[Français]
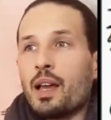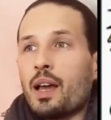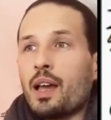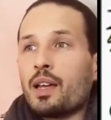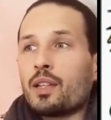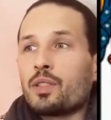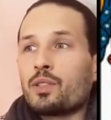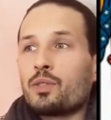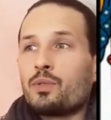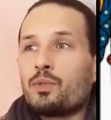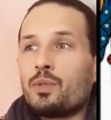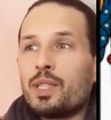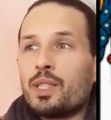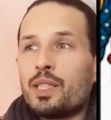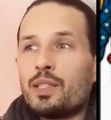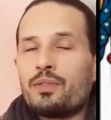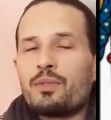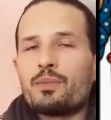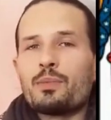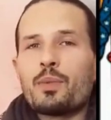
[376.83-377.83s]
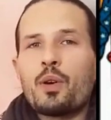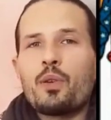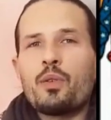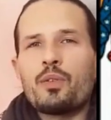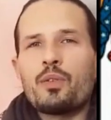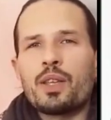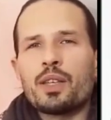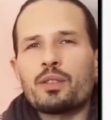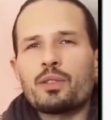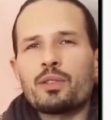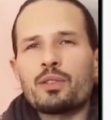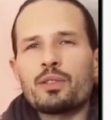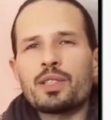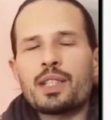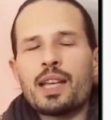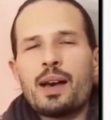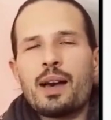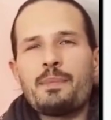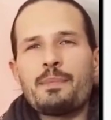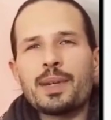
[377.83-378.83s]
intuitivement, on a tendance
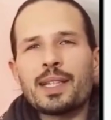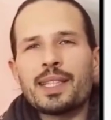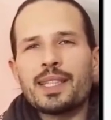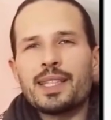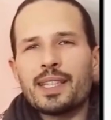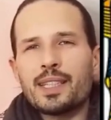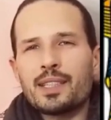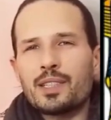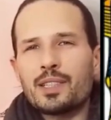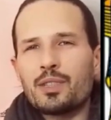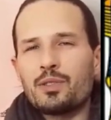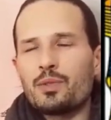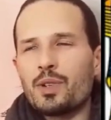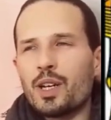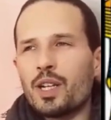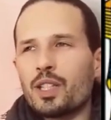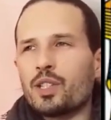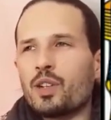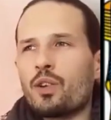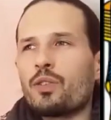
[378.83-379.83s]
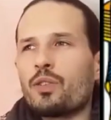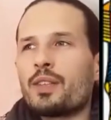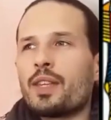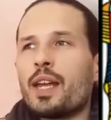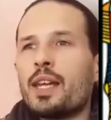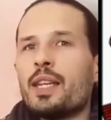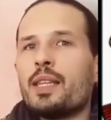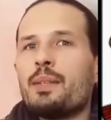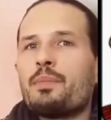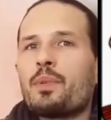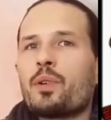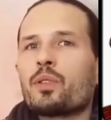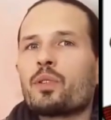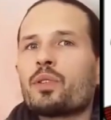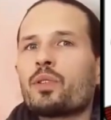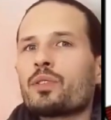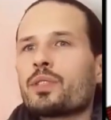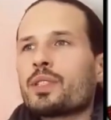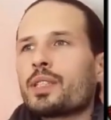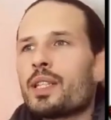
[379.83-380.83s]
à maintenir ces nuages en
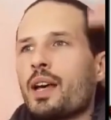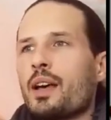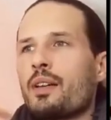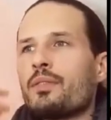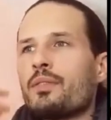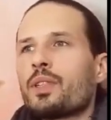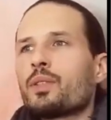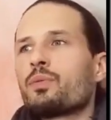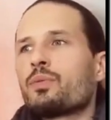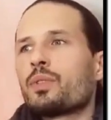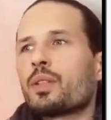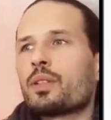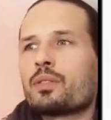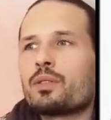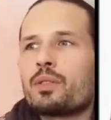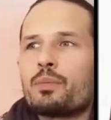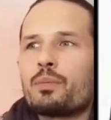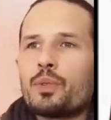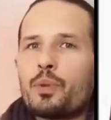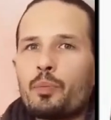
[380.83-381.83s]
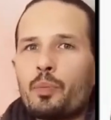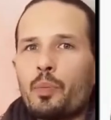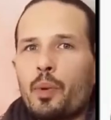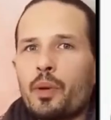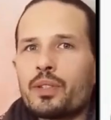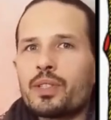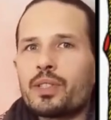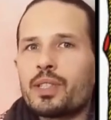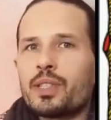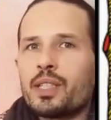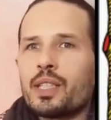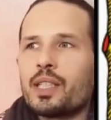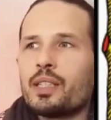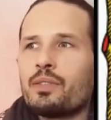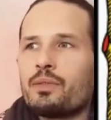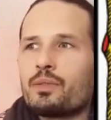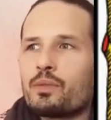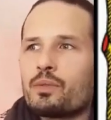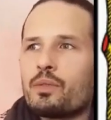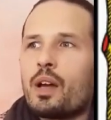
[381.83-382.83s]
alimentant ça avec tout un ensemble de pensées qui
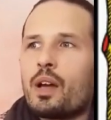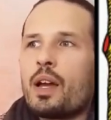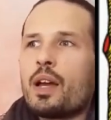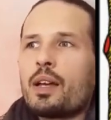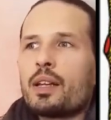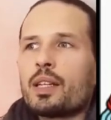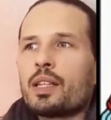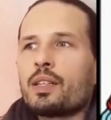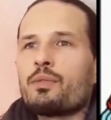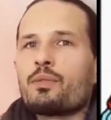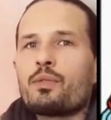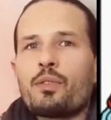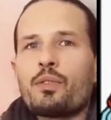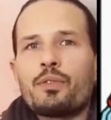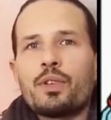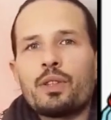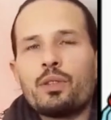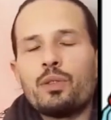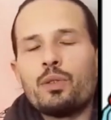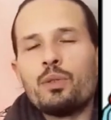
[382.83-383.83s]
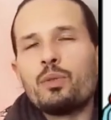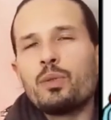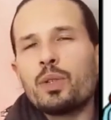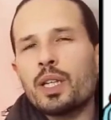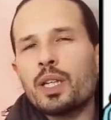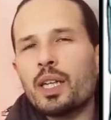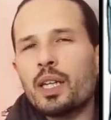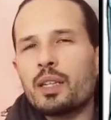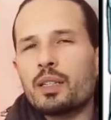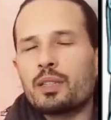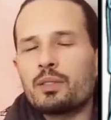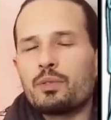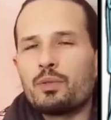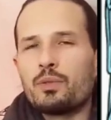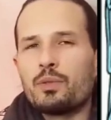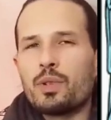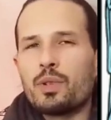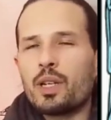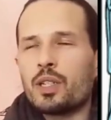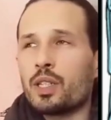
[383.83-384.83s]
vont, qui vont en fait nourrir ce
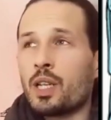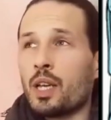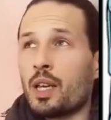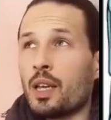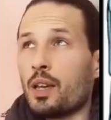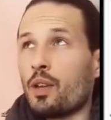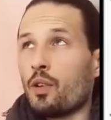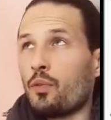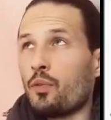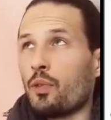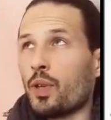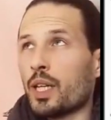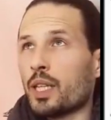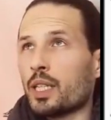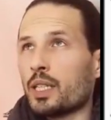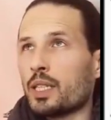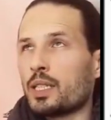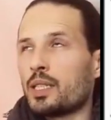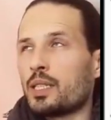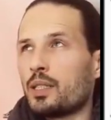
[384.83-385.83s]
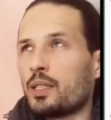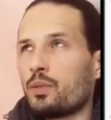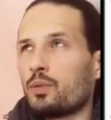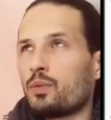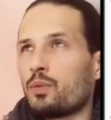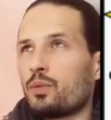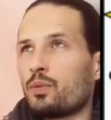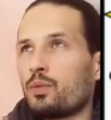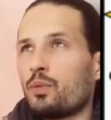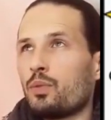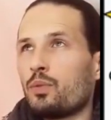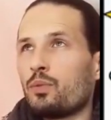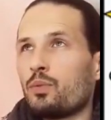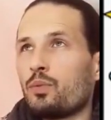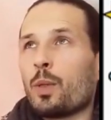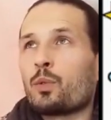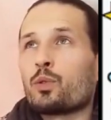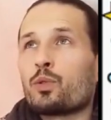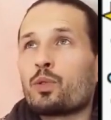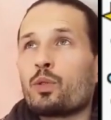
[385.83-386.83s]
nuage et le faire rester au-dessus de nous.
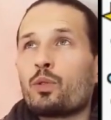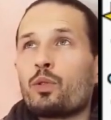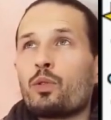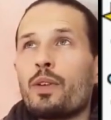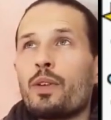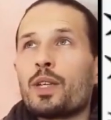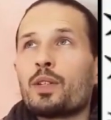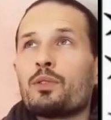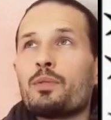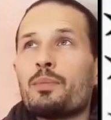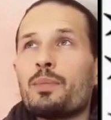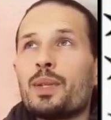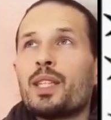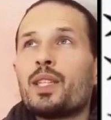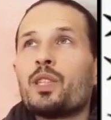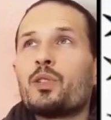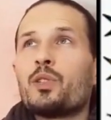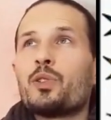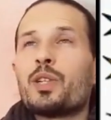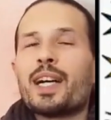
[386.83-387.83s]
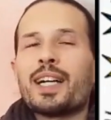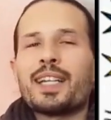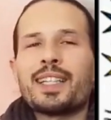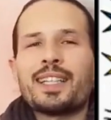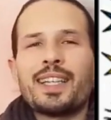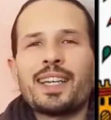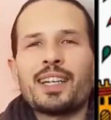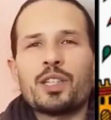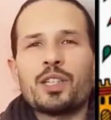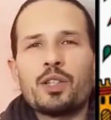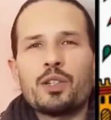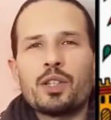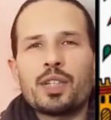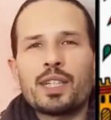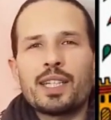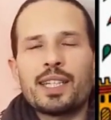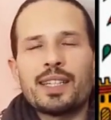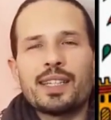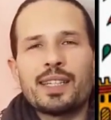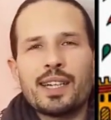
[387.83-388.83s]
Donc on se retrouve avec une météo intérieure
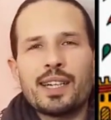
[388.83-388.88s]
qui est